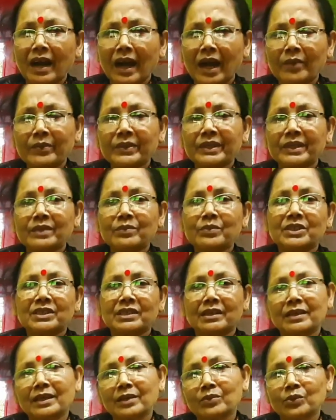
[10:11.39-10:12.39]
আমি
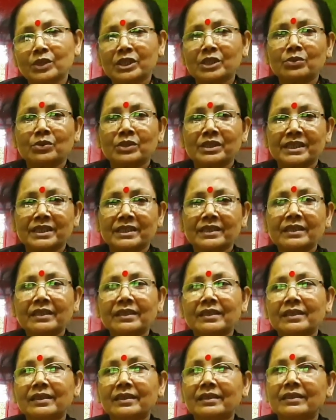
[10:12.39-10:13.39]
বিছানায় বসে বসে
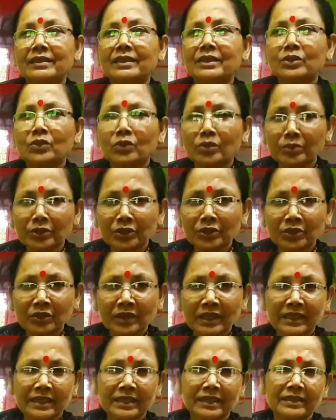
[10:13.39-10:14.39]

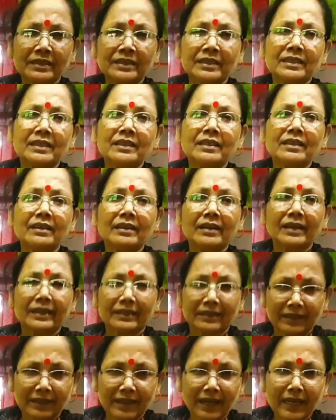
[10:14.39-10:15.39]
রবীন্দ্রনাথের
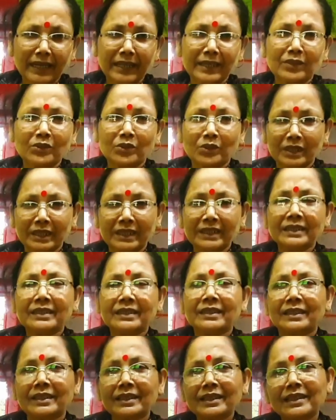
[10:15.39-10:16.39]
একটা গানের কলি
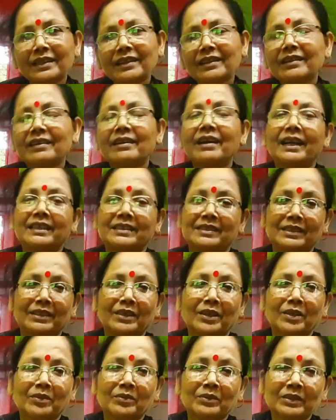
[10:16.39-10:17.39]

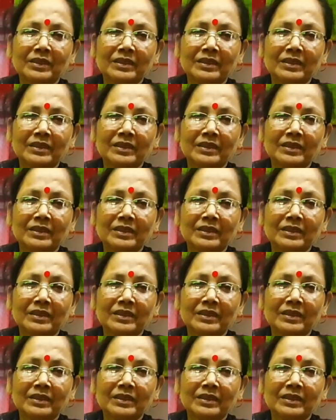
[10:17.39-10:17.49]
গাইছিলাম